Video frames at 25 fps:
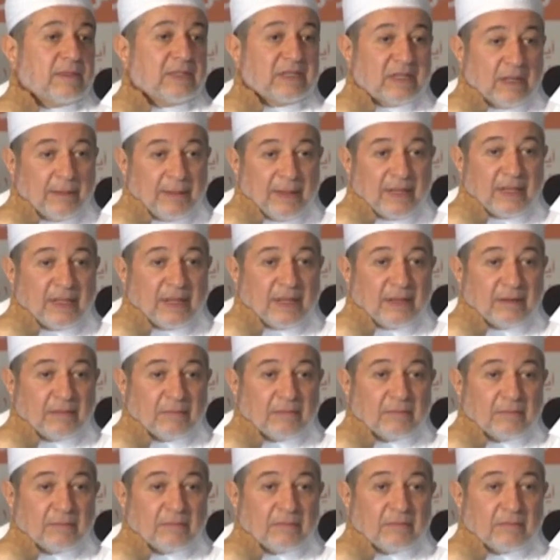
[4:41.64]
انتبهنا؟
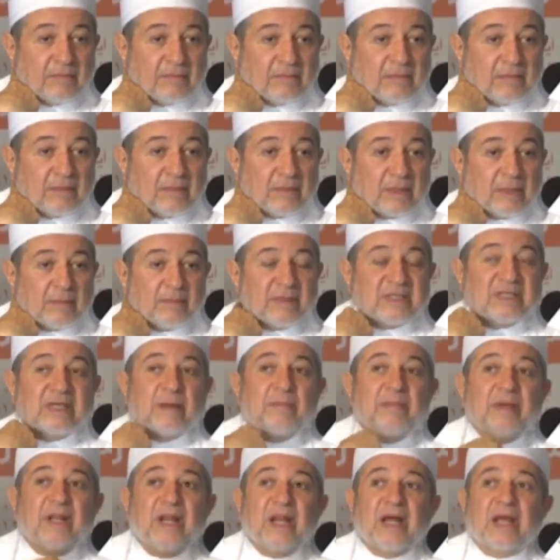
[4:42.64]

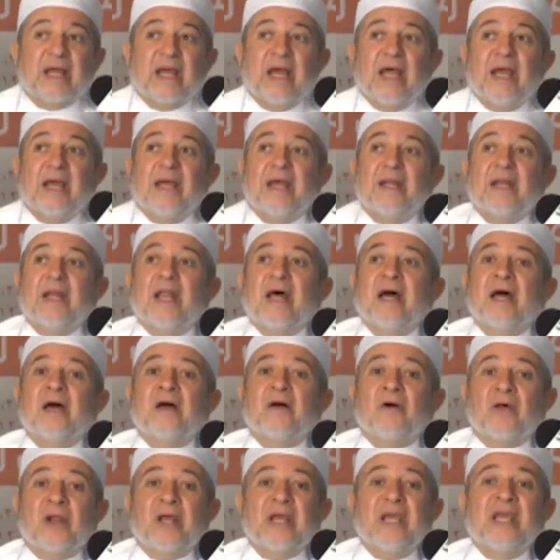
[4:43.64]
مثلا بيقول لك
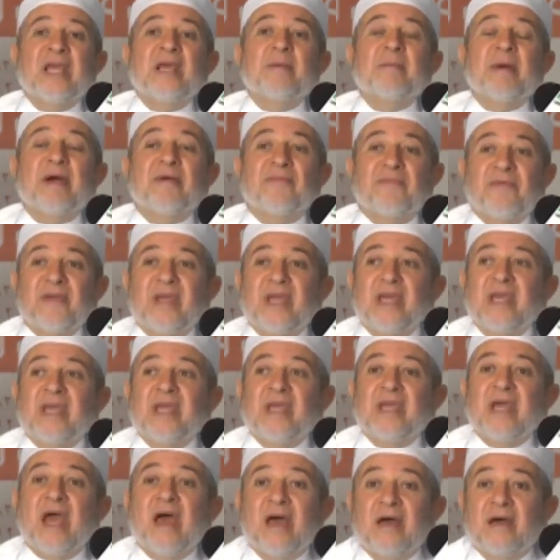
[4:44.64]
لا ريب
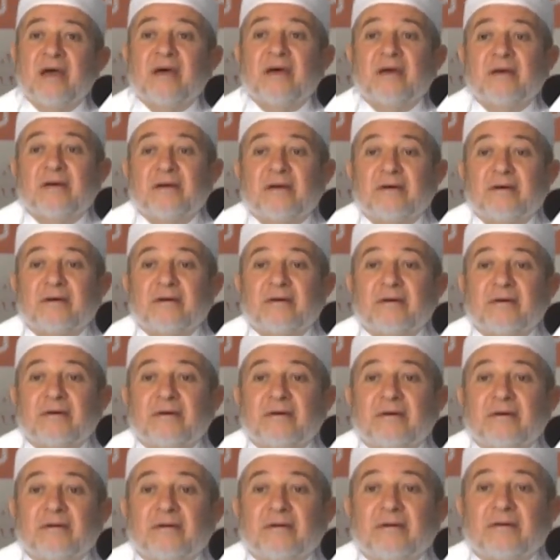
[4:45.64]
فيه
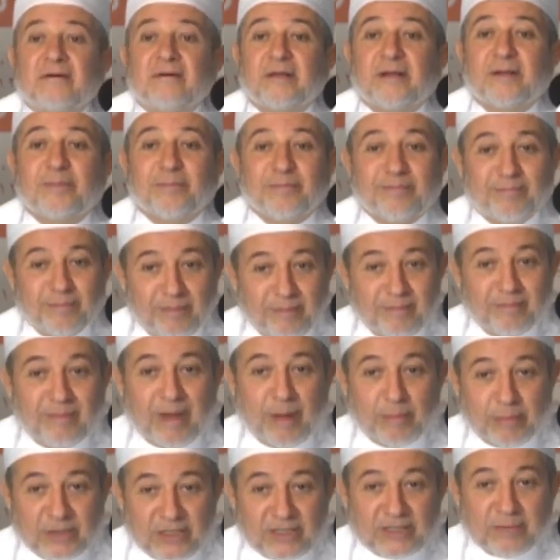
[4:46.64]
آه،
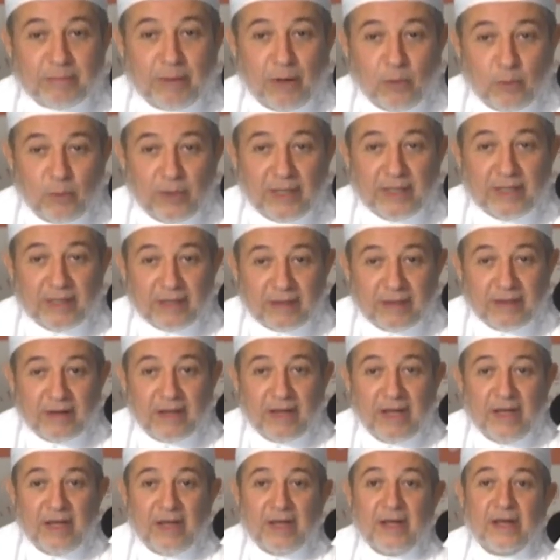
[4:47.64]
ما بتسمعوا هيك؟
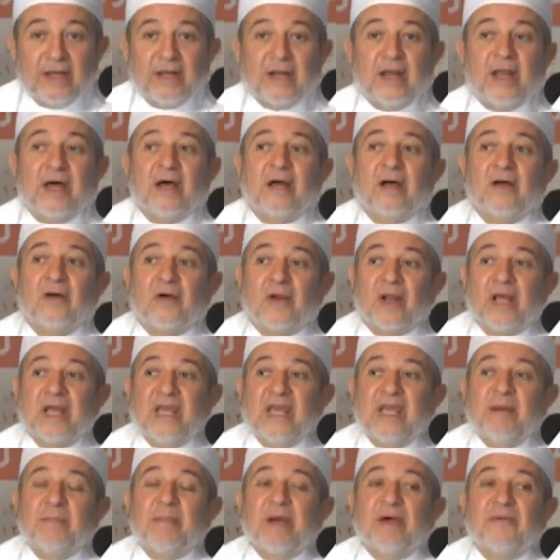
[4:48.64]
لا
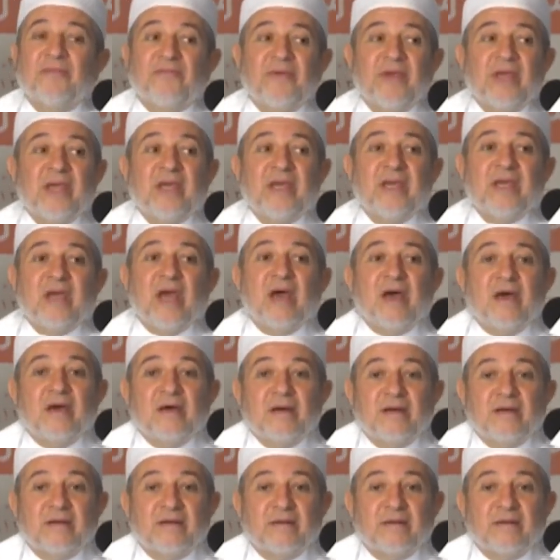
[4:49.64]
ريب فيه